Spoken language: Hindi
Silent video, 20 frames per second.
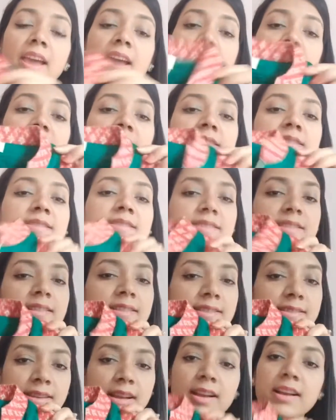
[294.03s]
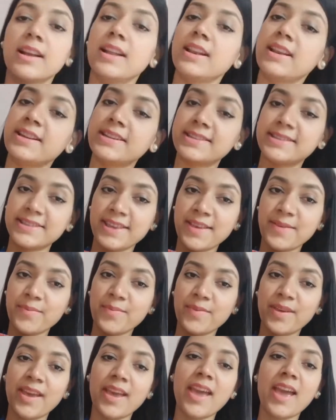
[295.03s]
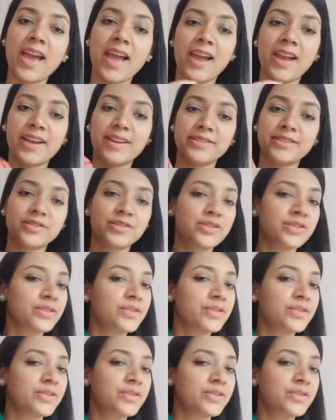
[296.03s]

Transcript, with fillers: एंड स्टिल इसका कलर सेम है एंड